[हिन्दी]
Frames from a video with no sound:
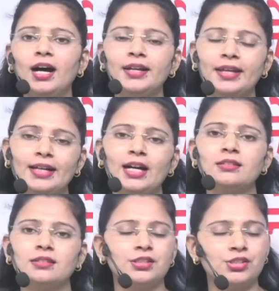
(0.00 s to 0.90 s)

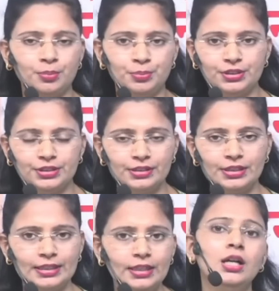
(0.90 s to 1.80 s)
अनेकार्थक शब्द
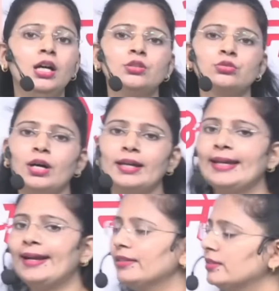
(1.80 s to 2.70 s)
ठीक है तो
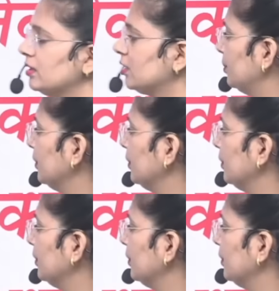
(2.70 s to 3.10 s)
अनेकार्थक शब्द